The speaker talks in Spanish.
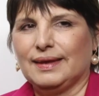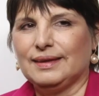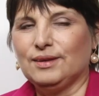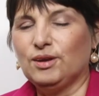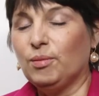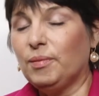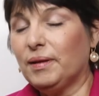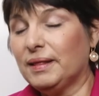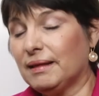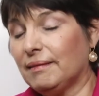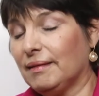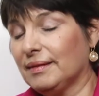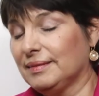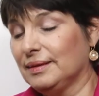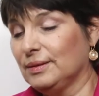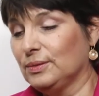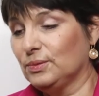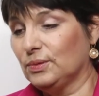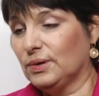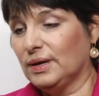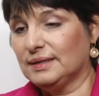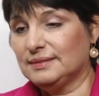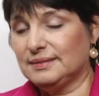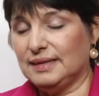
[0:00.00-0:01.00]
yo me estaba haciendo
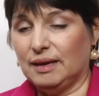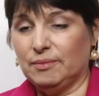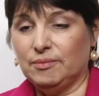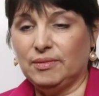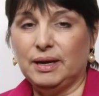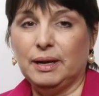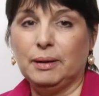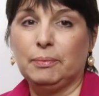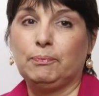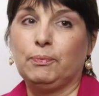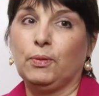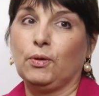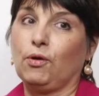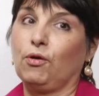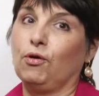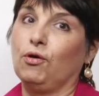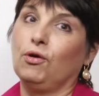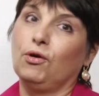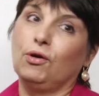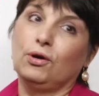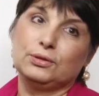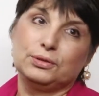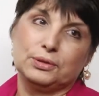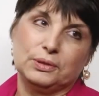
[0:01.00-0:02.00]
unos exámenes por
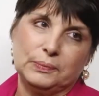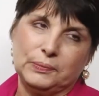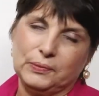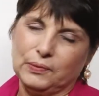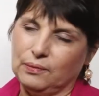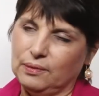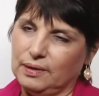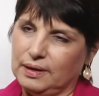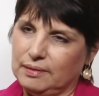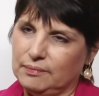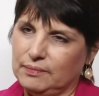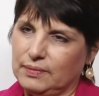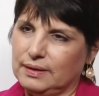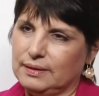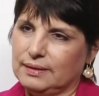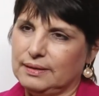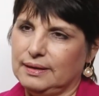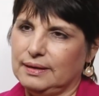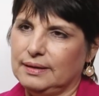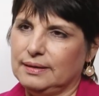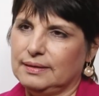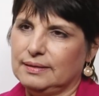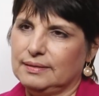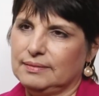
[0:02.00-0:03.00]
otro problema
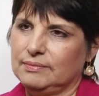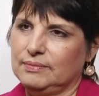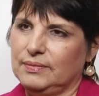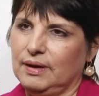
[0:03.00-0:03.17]
que